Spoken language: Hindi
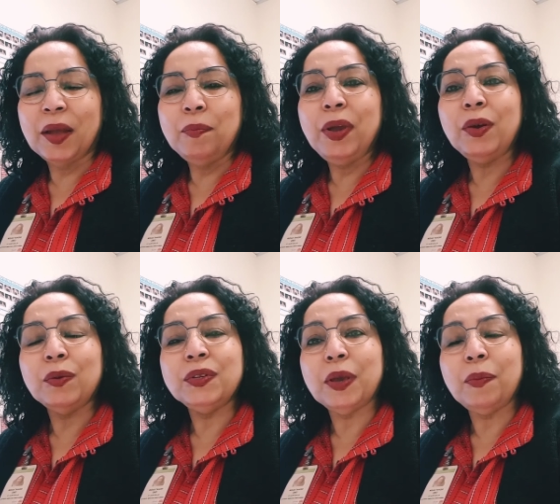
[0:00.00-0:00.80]
फिर
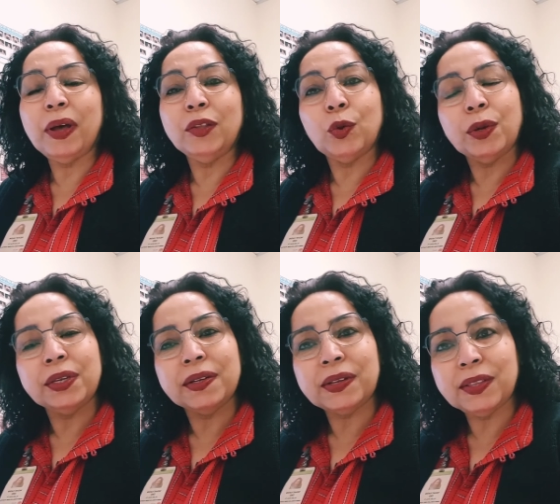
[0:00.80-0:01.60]
उसके बाद
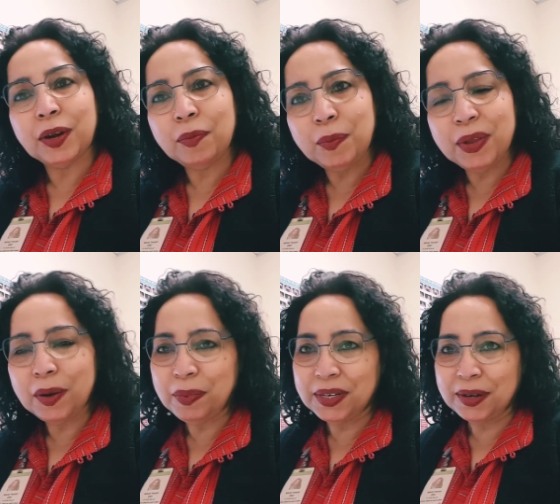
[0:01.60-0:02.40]
2017 में मेरा
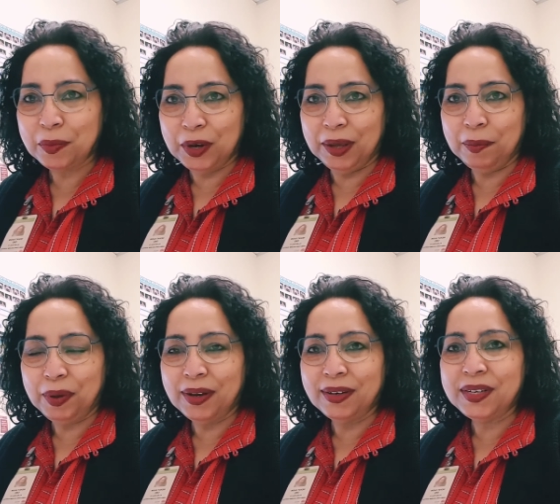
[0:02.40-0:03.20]
बेटा मुनी
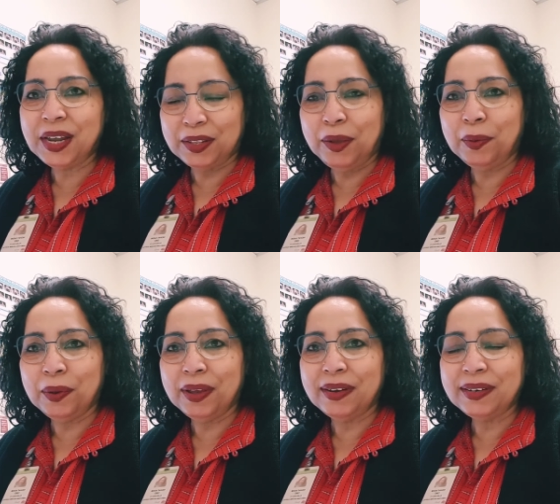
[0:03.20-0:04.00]
शादी हो
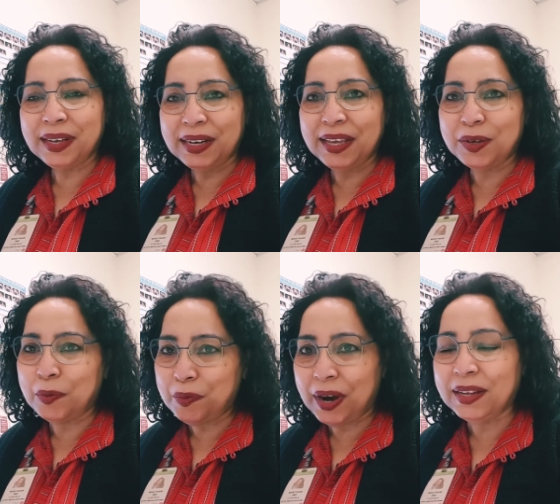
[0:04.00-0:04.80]
के करके जो
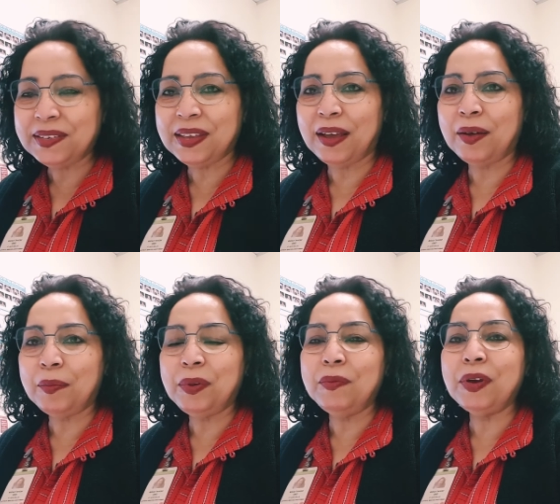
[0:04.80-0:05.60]
फ्रांस गया
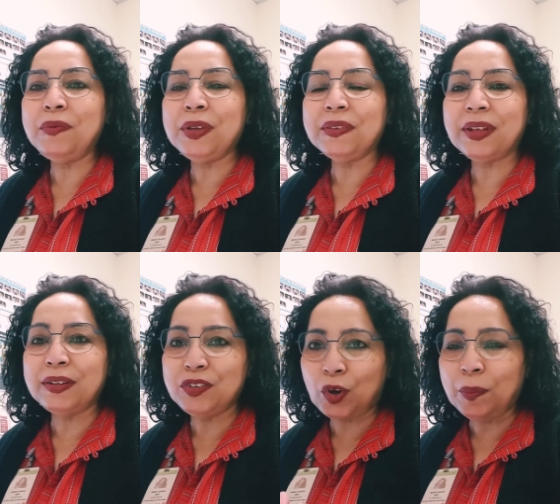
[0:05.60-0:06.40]
अपनी वाइफ के
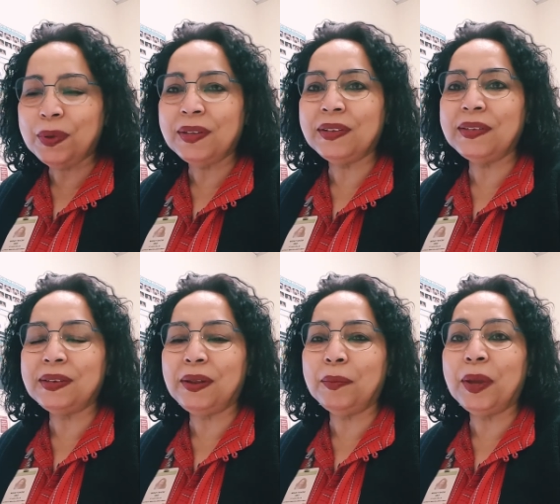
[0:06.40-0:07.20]
साथ जॉब के
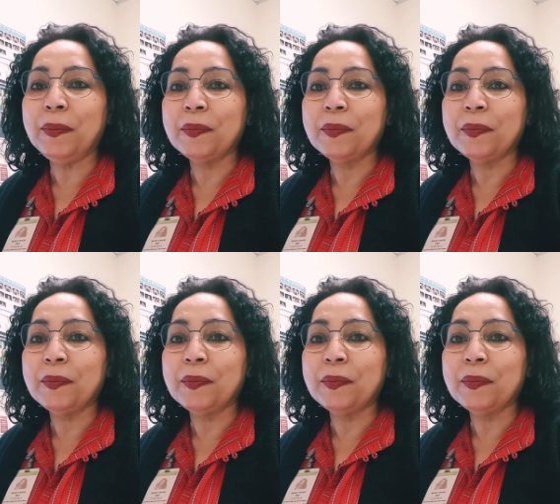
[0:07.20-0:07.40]
सिलसिले में